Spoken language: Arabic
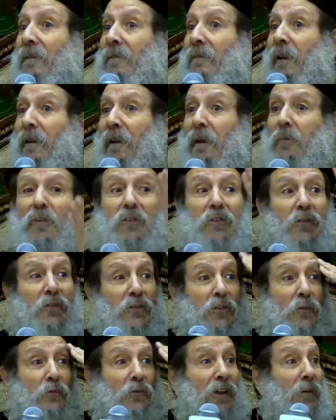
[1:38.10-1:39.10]
ده انا كبرت في
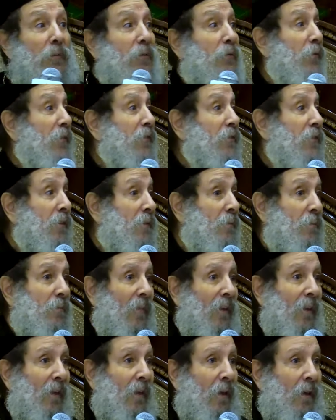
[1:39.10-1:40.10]
السن وانا كبرت في السن
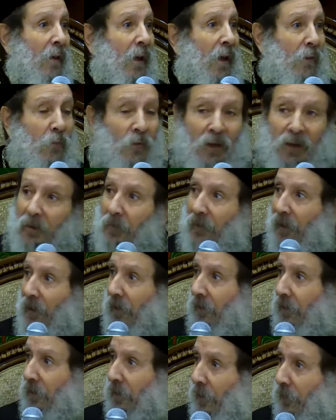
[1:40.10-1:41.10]
قال له انا
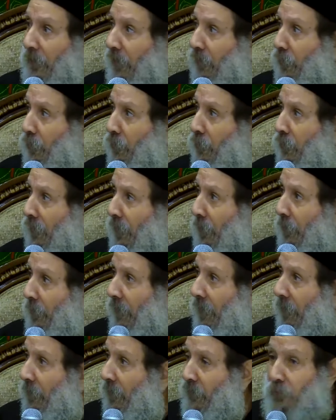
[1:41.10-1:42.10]
ملاك الرب رئيس جد الرب
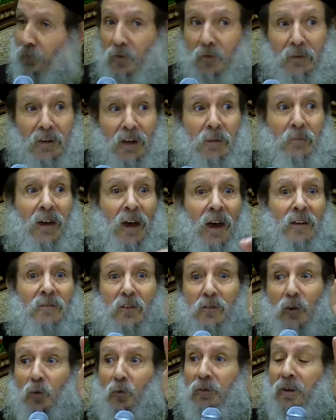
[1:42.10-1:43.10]
بتشوف في كلامها
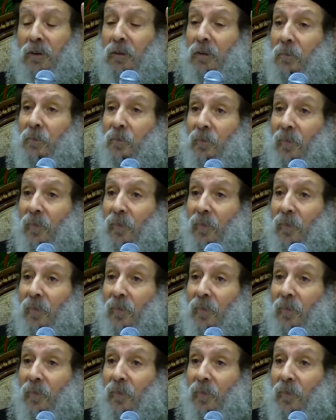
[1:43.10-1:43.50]
انت تكون ايه